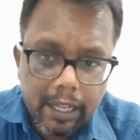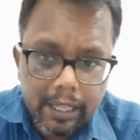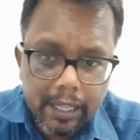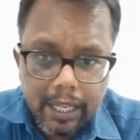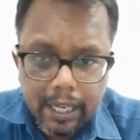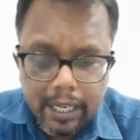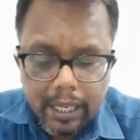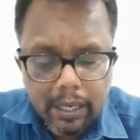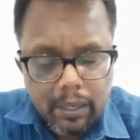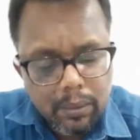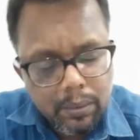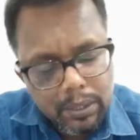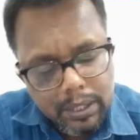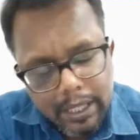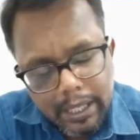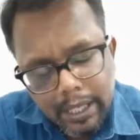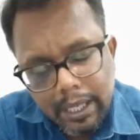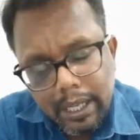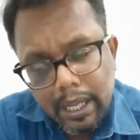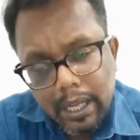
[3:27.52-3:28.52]
वादा कर
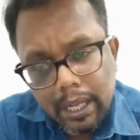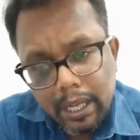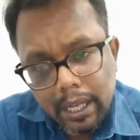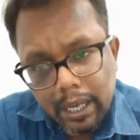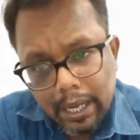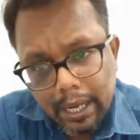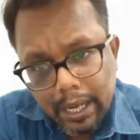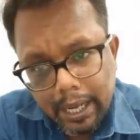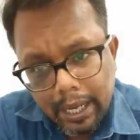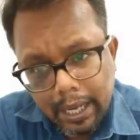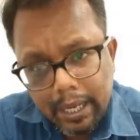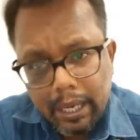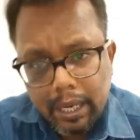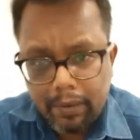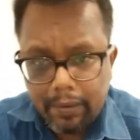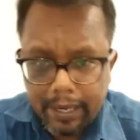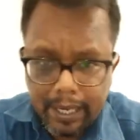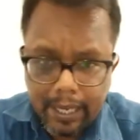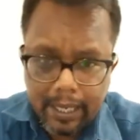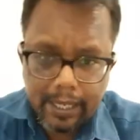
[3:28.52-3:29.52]
उसे घर
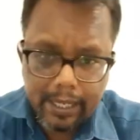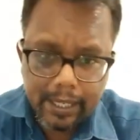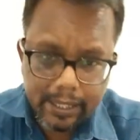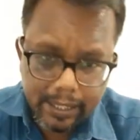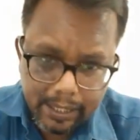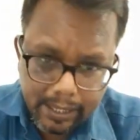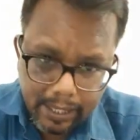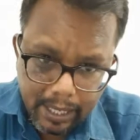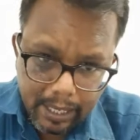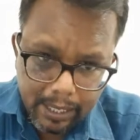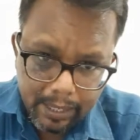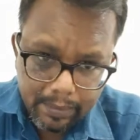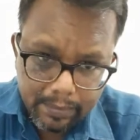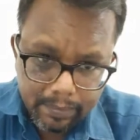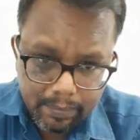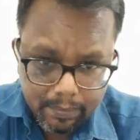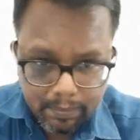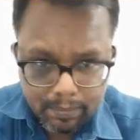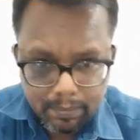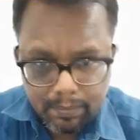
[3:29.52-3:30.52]
रवाना कर देता है
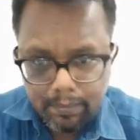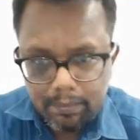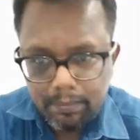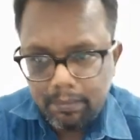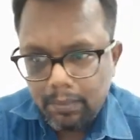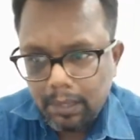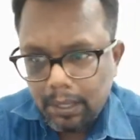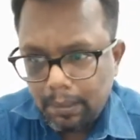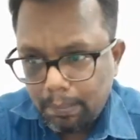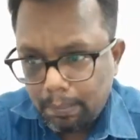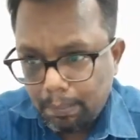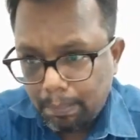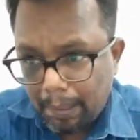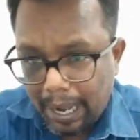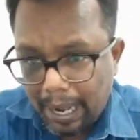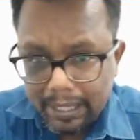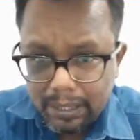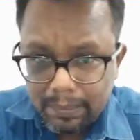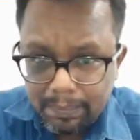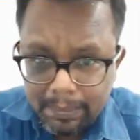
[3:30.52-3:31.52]

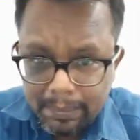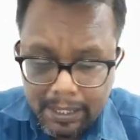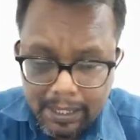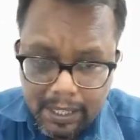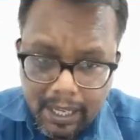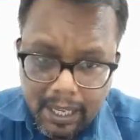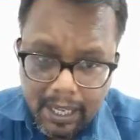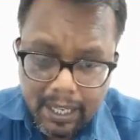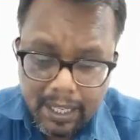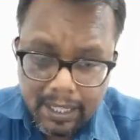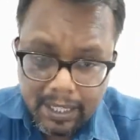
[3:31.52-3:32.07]
बाद में